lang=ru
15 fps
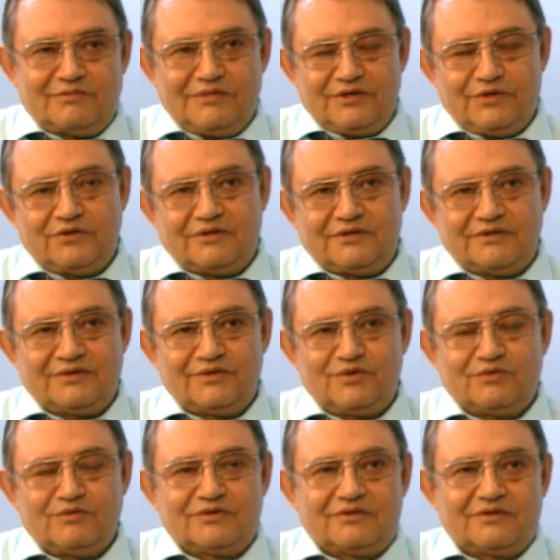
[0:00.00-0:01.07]
миллиона. Я
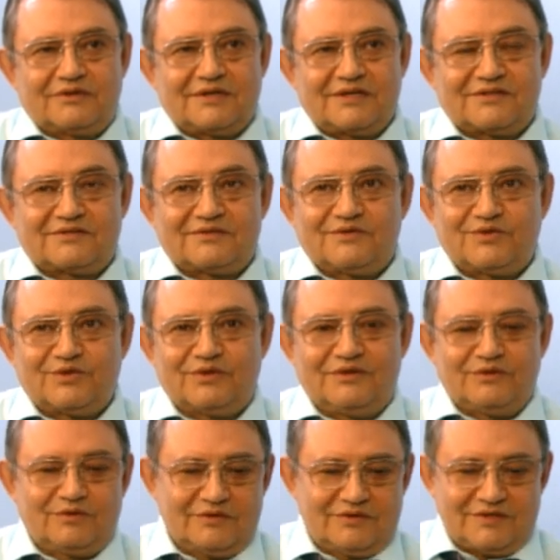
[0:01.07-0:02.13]
думаю, тут как раз
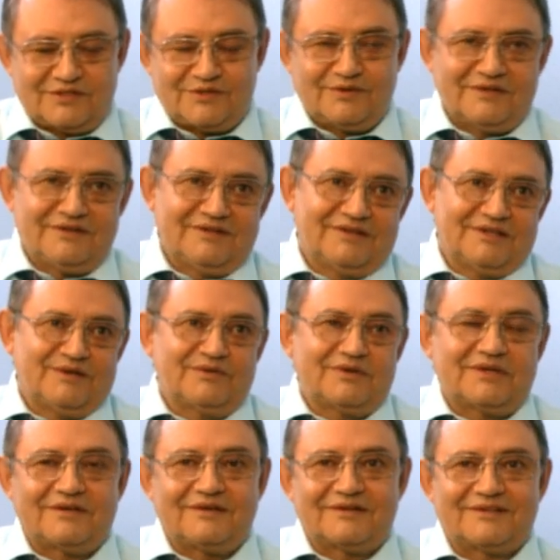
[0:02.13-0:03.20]
сегодня тут сейчас звонил главный
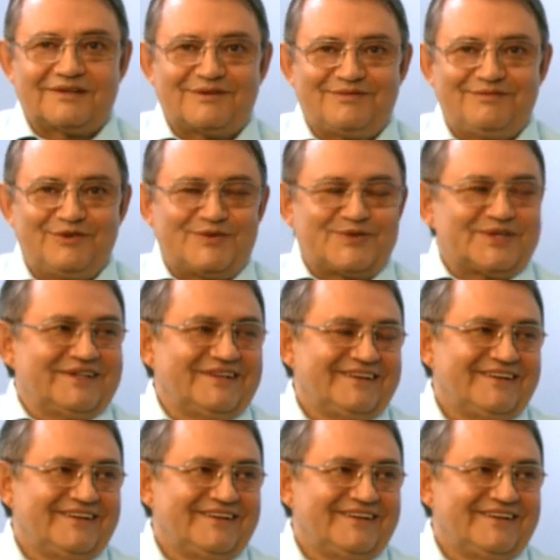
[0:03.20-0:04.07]
архитектор бывший.